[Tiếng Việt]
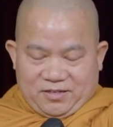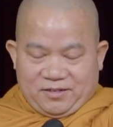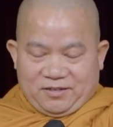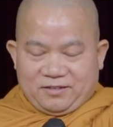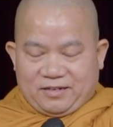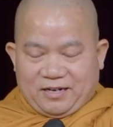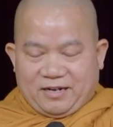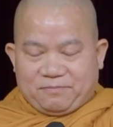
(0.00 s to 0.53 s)

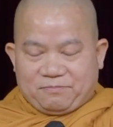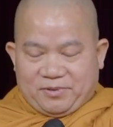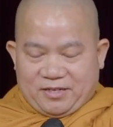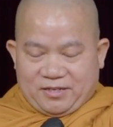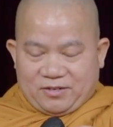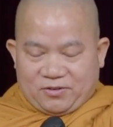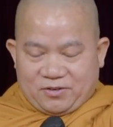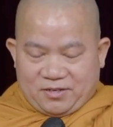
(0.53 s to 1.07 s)
thư ra
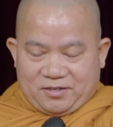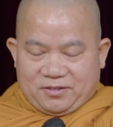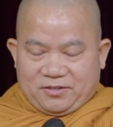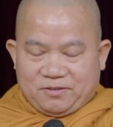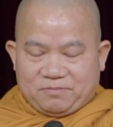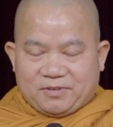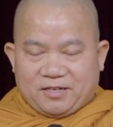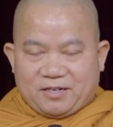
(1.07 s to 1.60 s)
bên con người
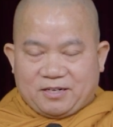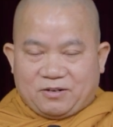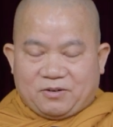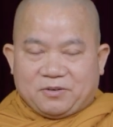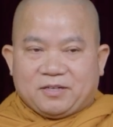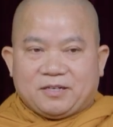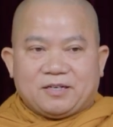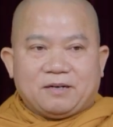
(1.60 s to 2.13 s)
chúng ta nó
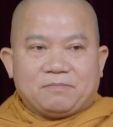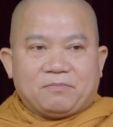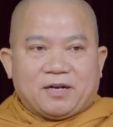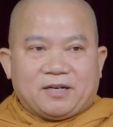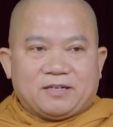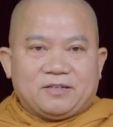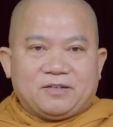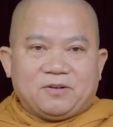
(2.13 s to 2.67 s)
còn những cái
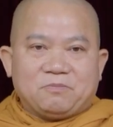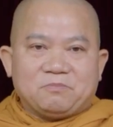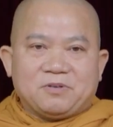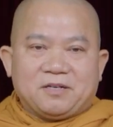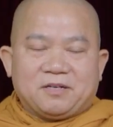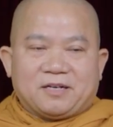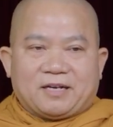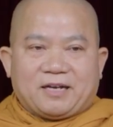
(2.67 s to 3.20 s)
bệnh giống
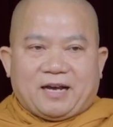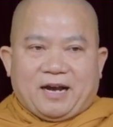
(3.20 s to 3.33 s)
như là